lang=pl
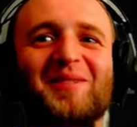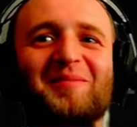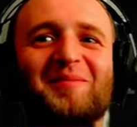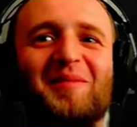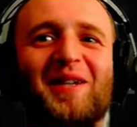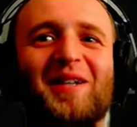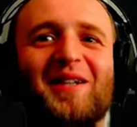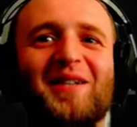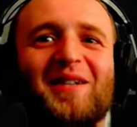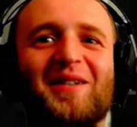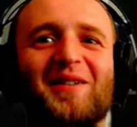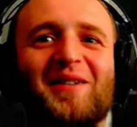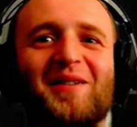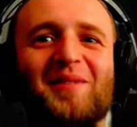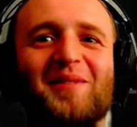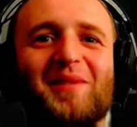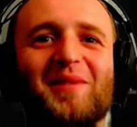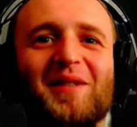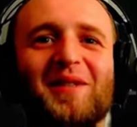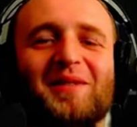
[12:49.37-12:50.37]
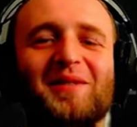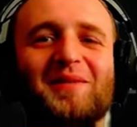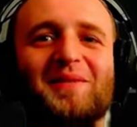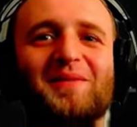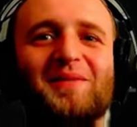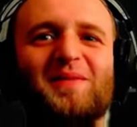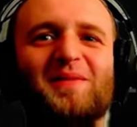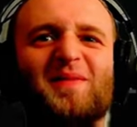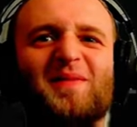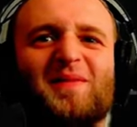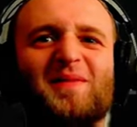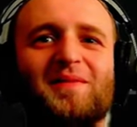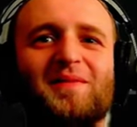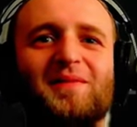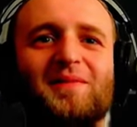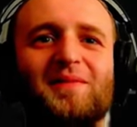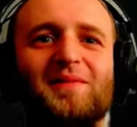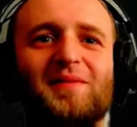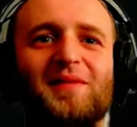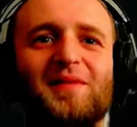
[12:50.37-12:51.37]
Odpalaj korbę. Czekaj, jak włączyć
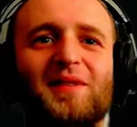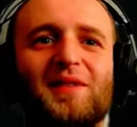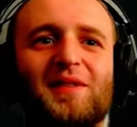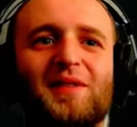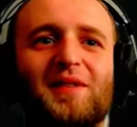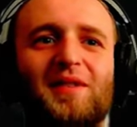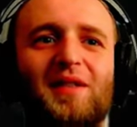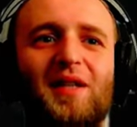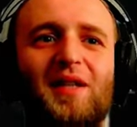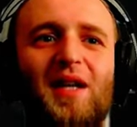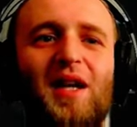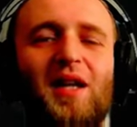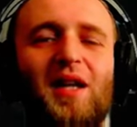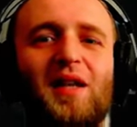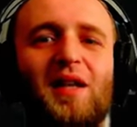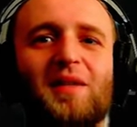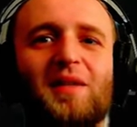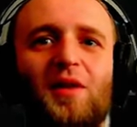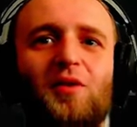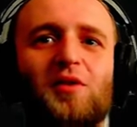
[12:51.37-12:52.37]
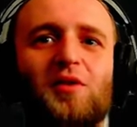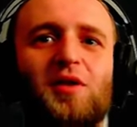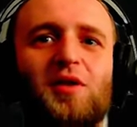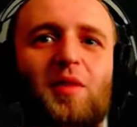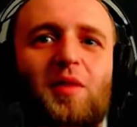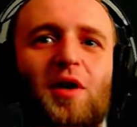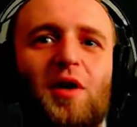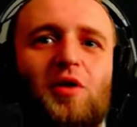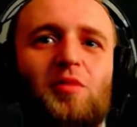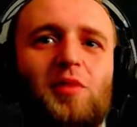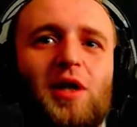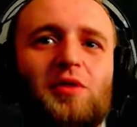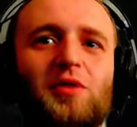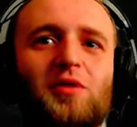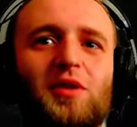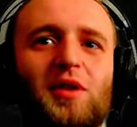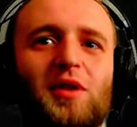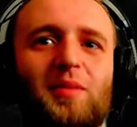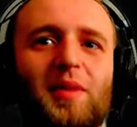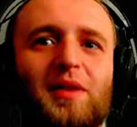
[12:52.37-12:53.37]
tę lampę? L, tylko żeby
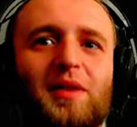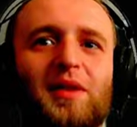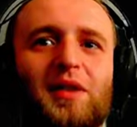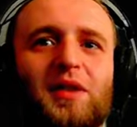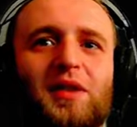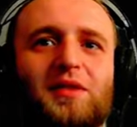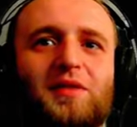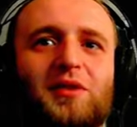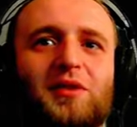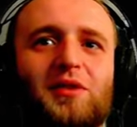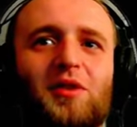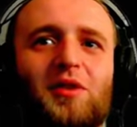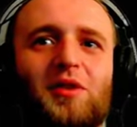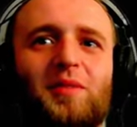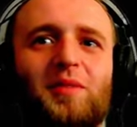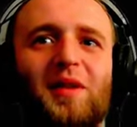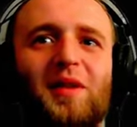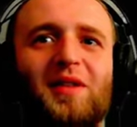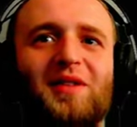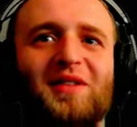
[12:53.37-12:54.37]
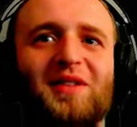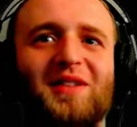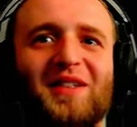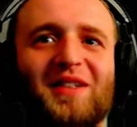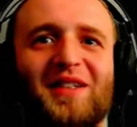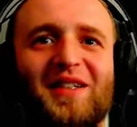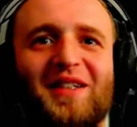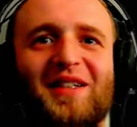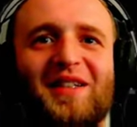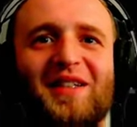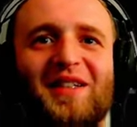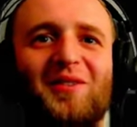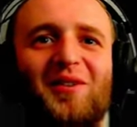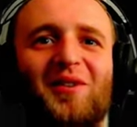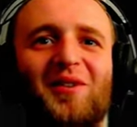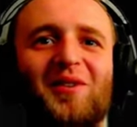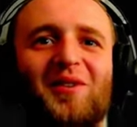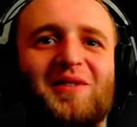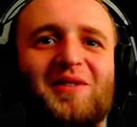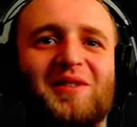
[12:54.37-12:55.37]
akumulator nie padł teraz, weź go odpal.
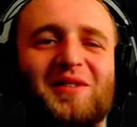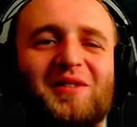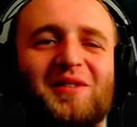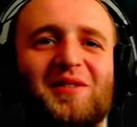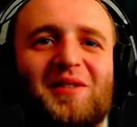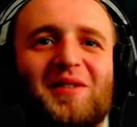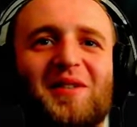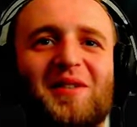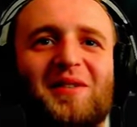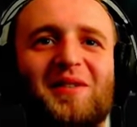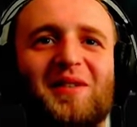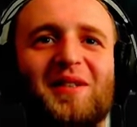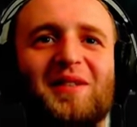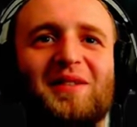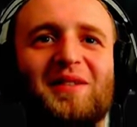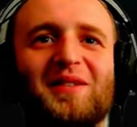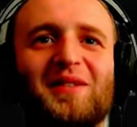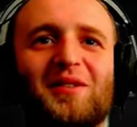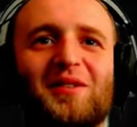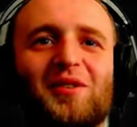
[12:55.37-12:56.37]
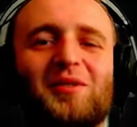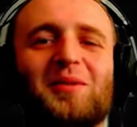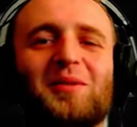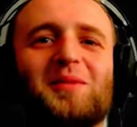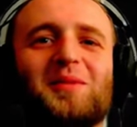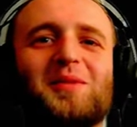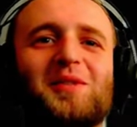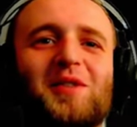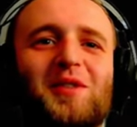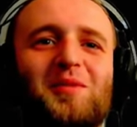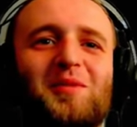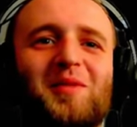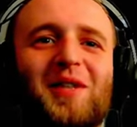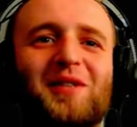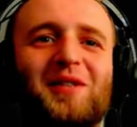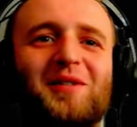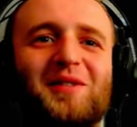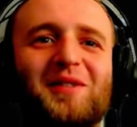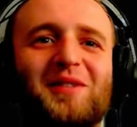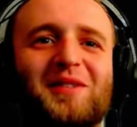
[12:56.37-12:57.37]
O, wszystko działa. Rozładujesz
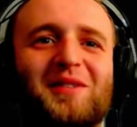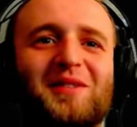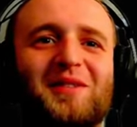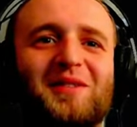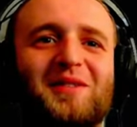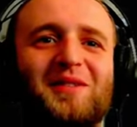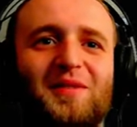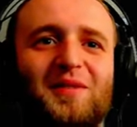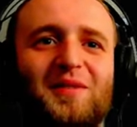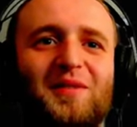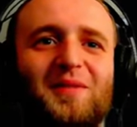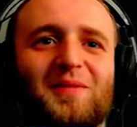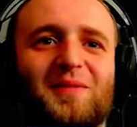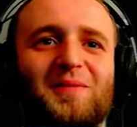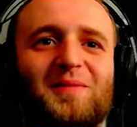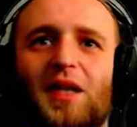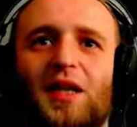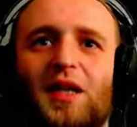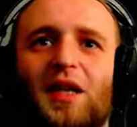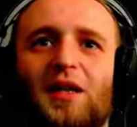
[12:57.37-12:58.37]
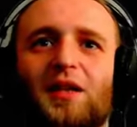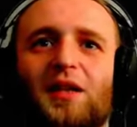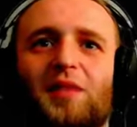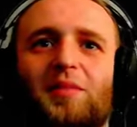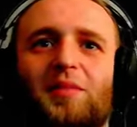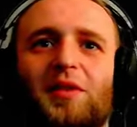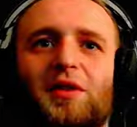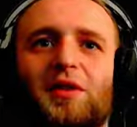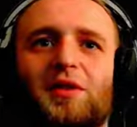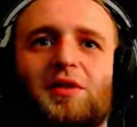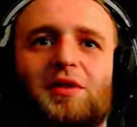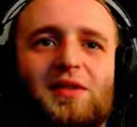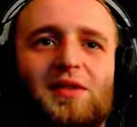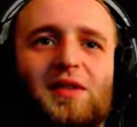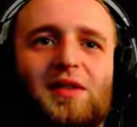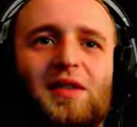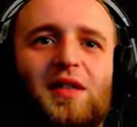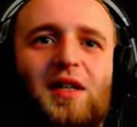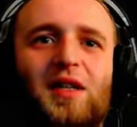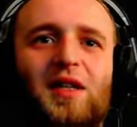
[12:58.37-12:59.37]
akumulator, nie... O,
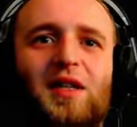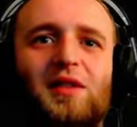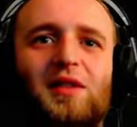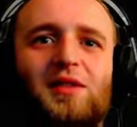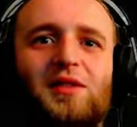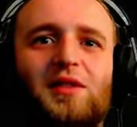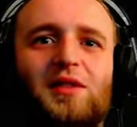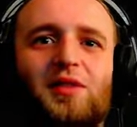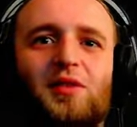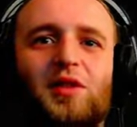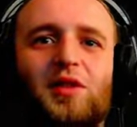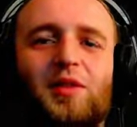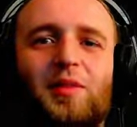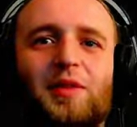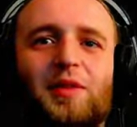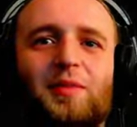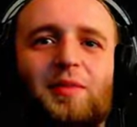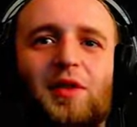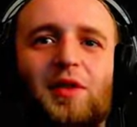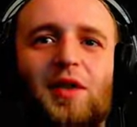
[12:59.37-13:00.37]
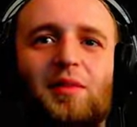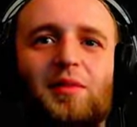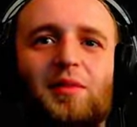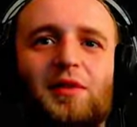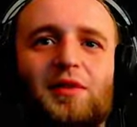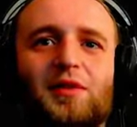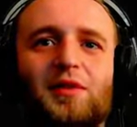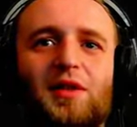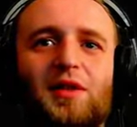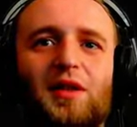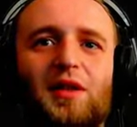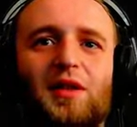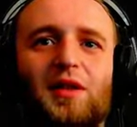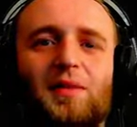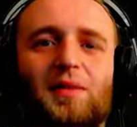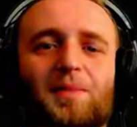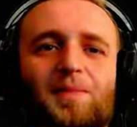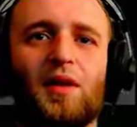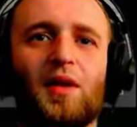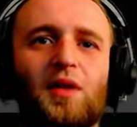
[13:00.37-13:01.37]
zajebiście. Ja jeszcze tego typa spotkam. A
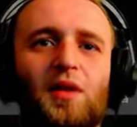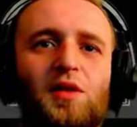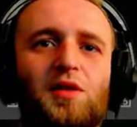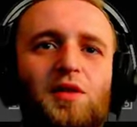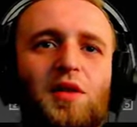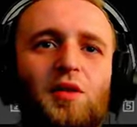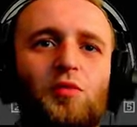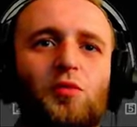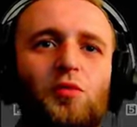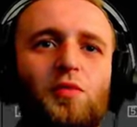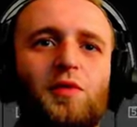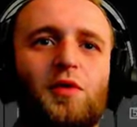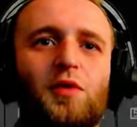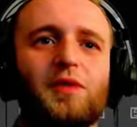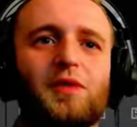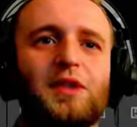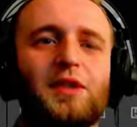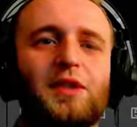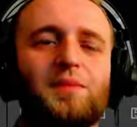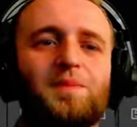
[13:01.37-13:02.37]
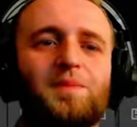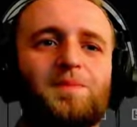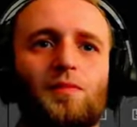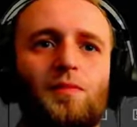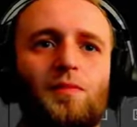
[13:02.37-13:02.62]
nie, jedziesz na główną, widzę.